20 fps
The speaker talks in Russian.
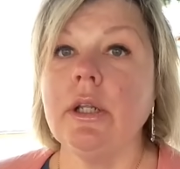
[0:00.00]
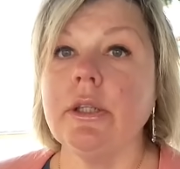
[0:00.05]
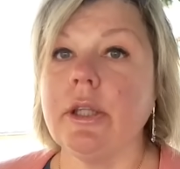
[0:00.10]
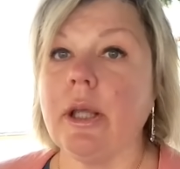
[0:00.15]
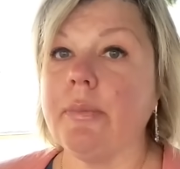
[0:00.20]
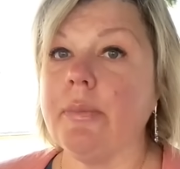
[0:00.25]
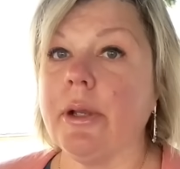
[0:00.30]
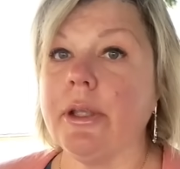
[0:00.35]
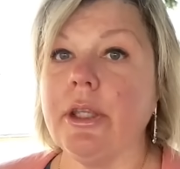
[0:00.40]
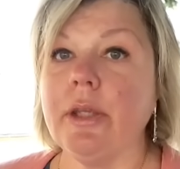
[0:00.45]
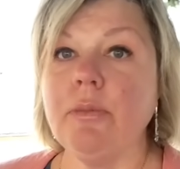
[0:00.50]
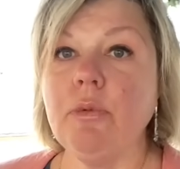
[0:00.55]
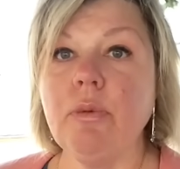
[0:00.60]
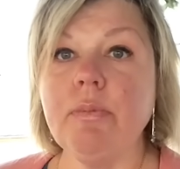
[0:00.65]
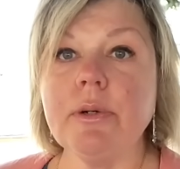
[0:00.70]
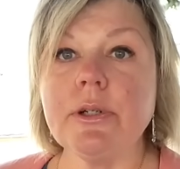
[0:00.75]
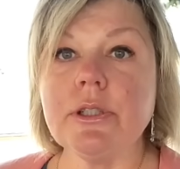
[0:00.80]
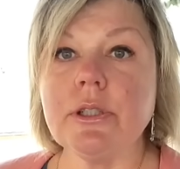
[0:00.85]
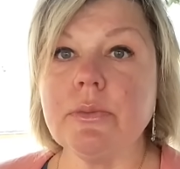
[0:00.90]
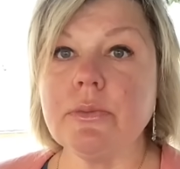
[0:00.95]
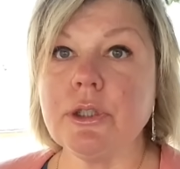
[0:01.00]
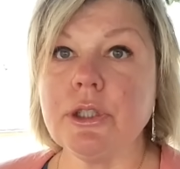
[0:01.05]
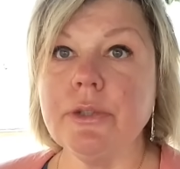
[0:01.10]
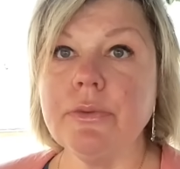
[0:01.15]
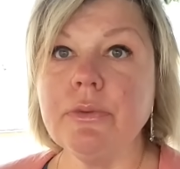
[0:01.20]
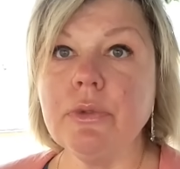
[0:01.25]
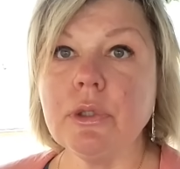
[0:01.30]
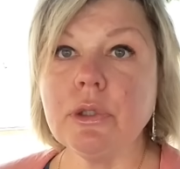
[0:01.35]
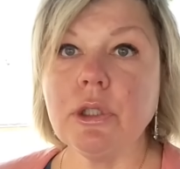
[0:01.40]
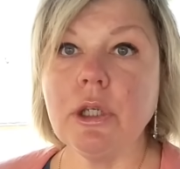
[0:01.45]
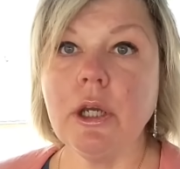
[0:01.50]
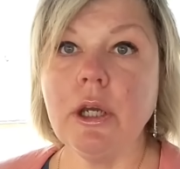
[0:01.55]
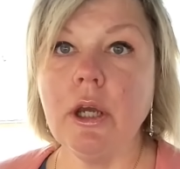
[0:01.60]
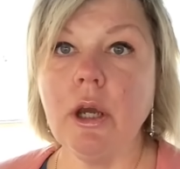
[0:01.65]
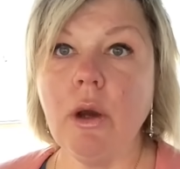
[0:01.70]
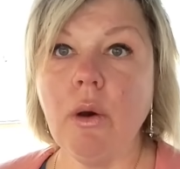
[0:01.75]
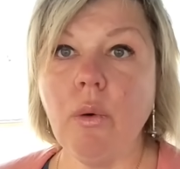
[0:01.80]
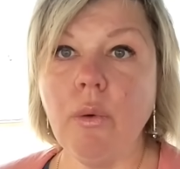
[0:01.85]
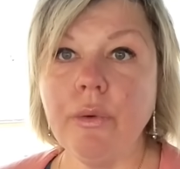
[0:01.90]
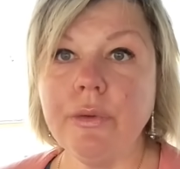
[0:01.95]
Там каким образом живет,
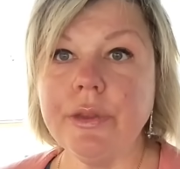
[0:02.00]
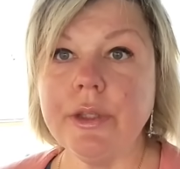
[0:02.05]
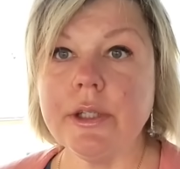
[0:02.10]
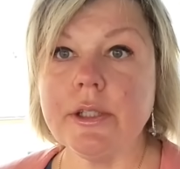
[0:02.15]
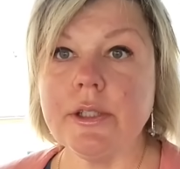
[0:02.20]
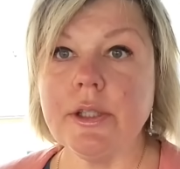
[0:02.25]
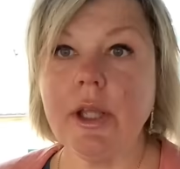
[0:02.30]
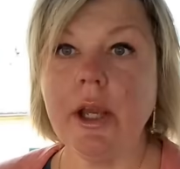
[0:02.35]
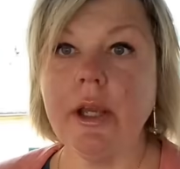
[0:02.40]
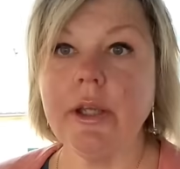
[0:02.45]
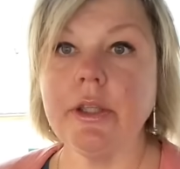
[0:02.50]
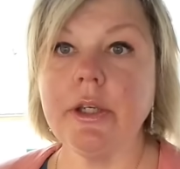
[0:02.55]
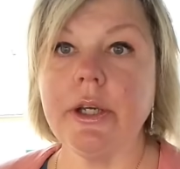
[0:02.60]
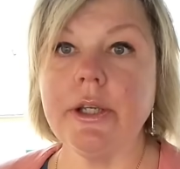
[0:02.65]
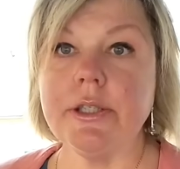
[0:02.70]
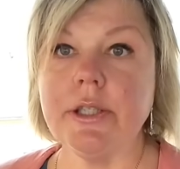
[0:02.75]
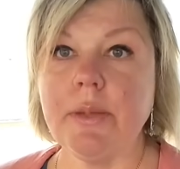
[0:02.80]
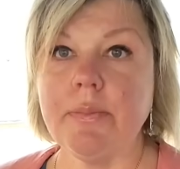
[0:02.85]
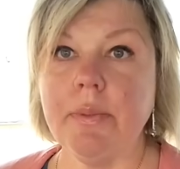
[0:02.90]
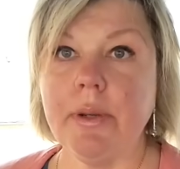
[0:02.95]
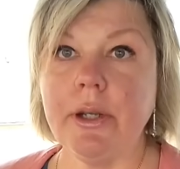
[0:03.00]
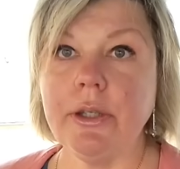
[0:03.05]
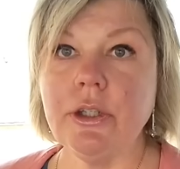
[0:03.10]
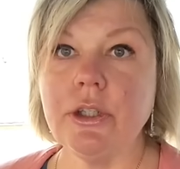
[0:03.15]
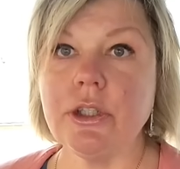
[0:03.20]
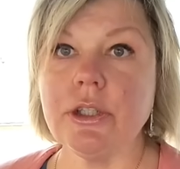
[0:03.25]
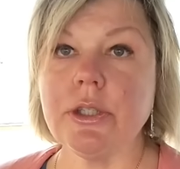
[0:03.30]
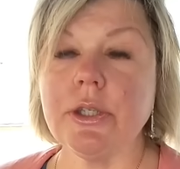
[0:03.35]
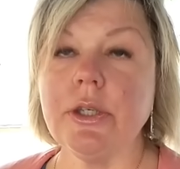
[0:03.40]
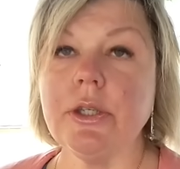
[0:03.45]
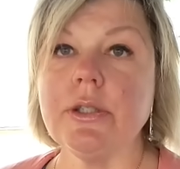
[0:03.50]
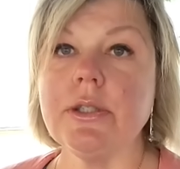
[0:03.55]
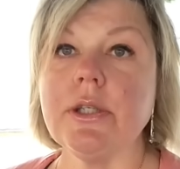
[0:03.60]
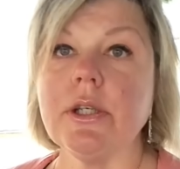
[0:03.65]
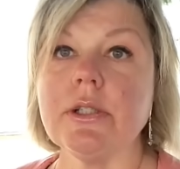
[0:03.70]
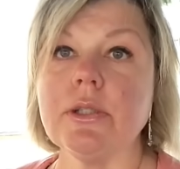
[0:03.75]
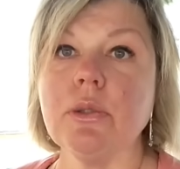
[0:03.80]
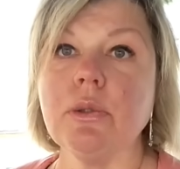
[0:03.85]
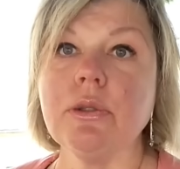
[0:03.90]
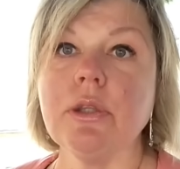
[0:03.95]
он не знает, хотя периодически,
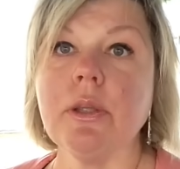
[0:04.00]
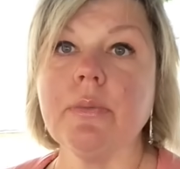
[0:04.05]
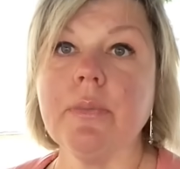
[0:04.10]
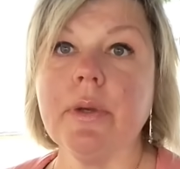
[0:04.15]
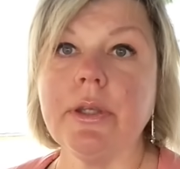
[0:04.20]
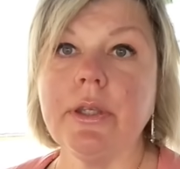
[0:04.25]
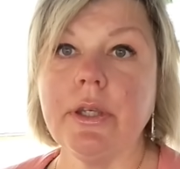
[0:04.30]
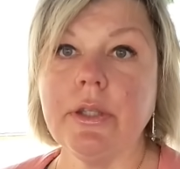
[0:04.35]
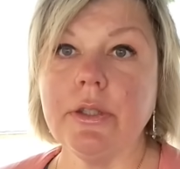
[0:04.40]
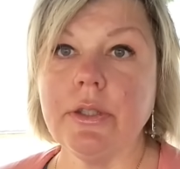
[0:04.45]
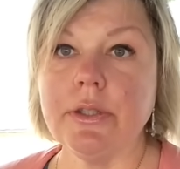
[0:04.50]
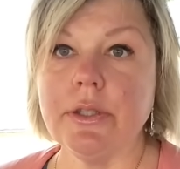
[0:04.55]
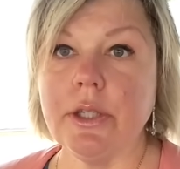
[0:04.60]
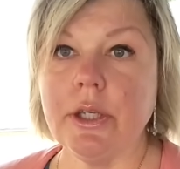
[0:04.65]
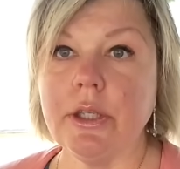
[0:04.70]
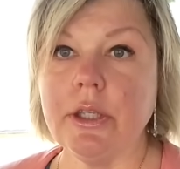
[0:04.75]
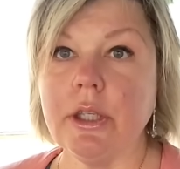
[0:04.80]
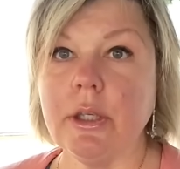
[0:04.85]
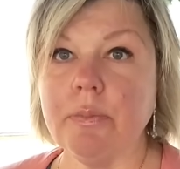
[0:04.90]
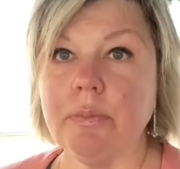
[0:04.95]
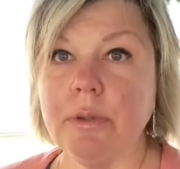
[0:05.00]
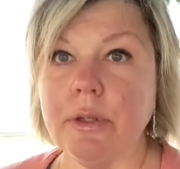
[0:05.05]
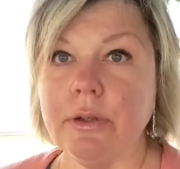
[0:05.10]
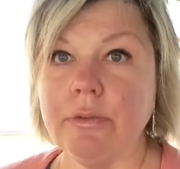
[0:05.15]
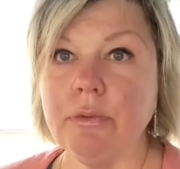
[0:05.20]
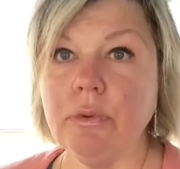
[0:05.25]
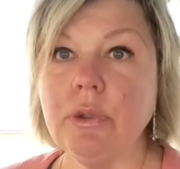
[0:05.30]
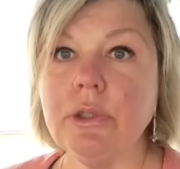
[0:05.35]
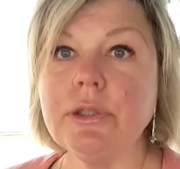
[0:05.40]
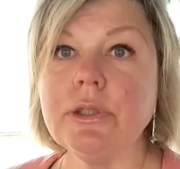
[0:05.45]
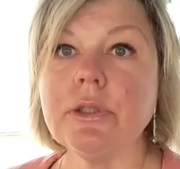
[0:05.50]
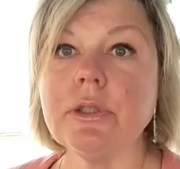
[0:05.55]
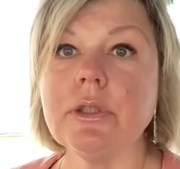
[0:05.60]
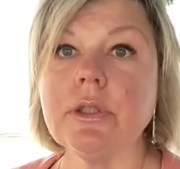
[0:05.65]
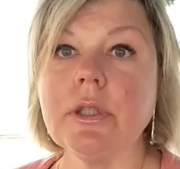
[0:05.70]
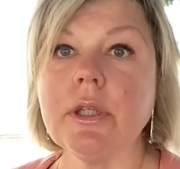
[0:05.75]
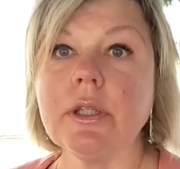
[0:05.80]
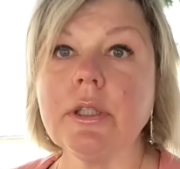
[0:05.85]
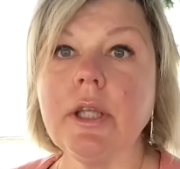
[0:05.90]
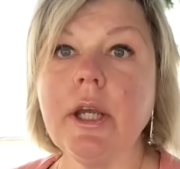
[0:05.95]
естественно, он там какие-то деньги переводит и
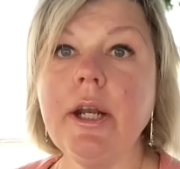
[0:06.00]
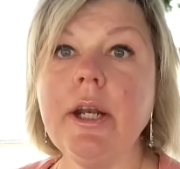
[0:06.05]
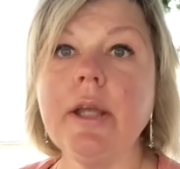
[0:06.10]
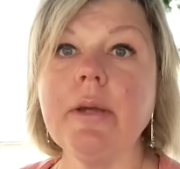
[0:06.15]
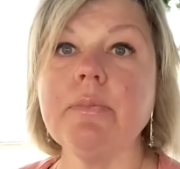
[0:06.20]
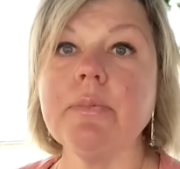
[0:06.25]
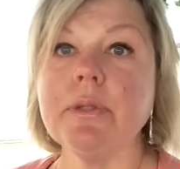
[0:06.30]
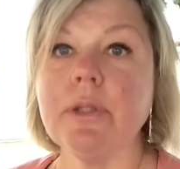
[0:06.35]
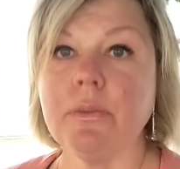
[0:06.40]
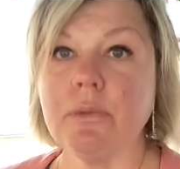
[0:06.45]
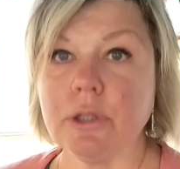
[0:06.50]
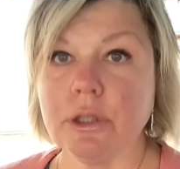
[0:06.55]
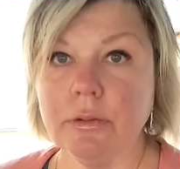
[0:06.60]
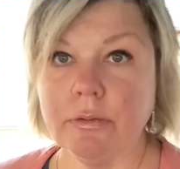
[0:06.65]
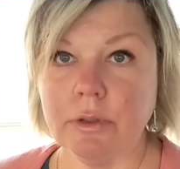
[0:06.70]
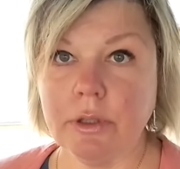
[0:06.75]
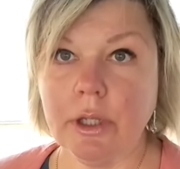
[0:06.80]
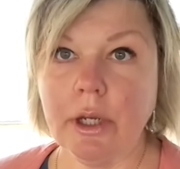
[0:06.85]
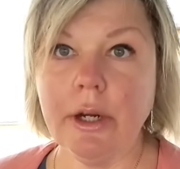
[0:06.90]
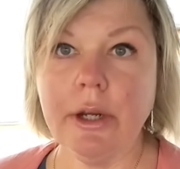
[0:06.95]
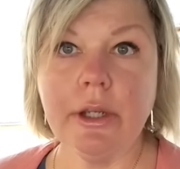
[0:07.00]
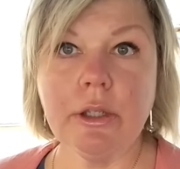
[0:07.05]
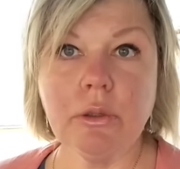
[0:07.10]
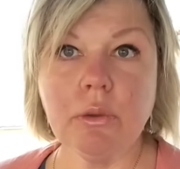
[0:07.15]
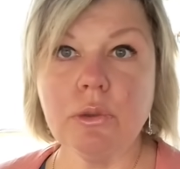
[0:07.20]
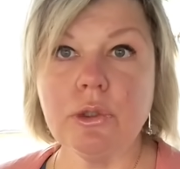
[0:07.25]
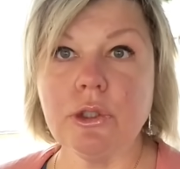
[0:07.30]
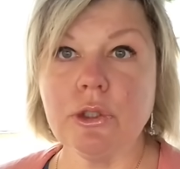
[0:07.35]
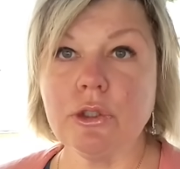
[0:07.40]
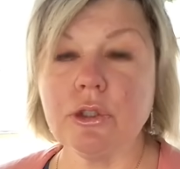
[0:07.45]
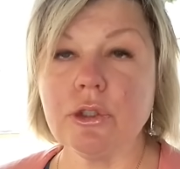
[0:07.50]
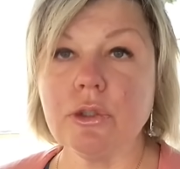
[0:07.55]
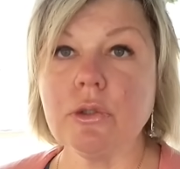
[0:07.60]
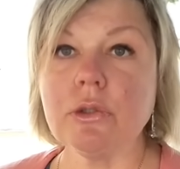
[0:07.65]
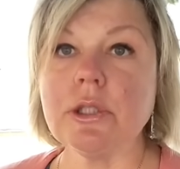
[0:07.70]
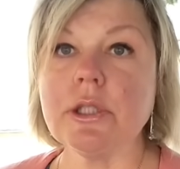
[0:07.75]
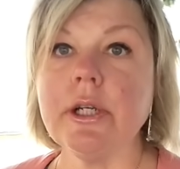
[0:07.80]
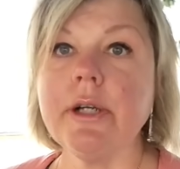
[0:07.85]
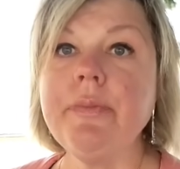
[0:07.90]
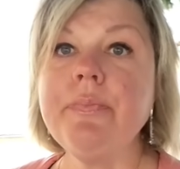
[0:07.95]
так далее, потому что в Италии это очень
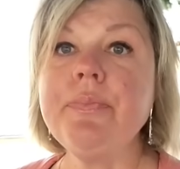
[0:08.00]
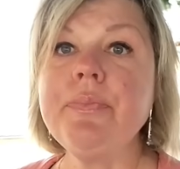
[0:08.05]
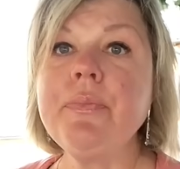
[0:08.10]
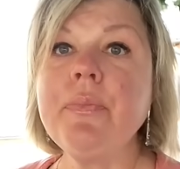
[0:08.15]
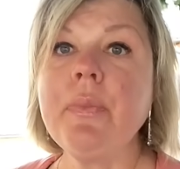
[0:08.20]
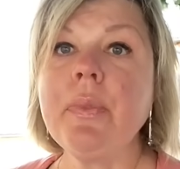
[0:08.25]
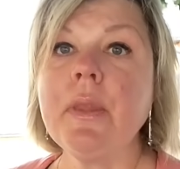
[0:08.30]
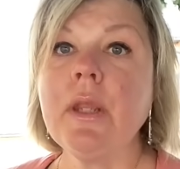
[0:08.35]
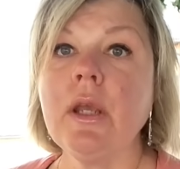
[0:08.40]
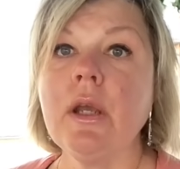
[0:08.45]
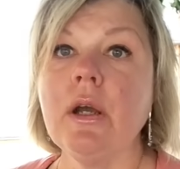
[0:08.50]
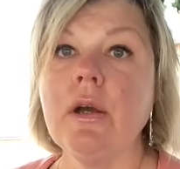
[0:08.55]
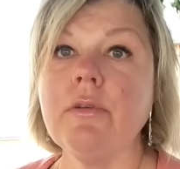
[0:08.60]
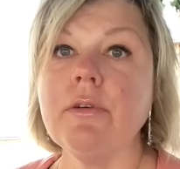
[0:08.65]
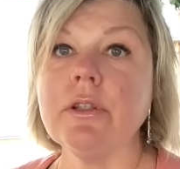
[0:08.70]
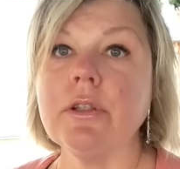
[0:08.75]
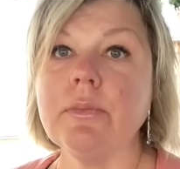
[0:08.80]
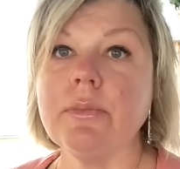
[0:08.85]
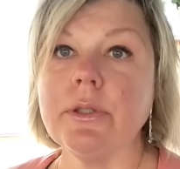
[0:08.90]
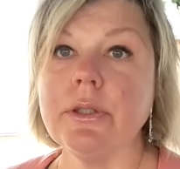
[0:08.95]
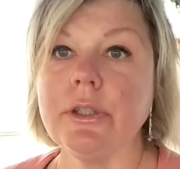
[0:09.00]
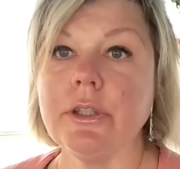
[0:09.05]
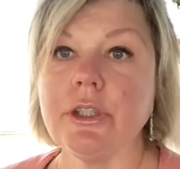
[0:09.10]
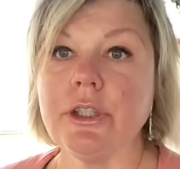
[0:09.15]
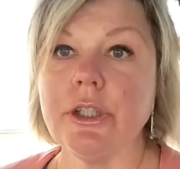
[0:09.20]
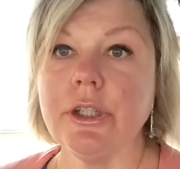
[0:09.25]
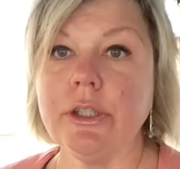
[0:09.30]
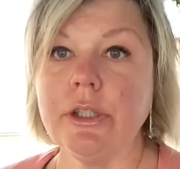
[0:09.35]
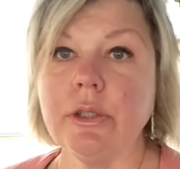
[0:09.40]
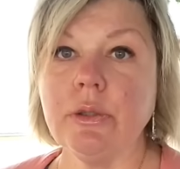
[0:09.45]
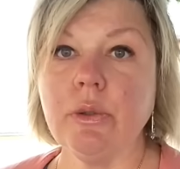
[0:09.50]
жестко в этом отношении.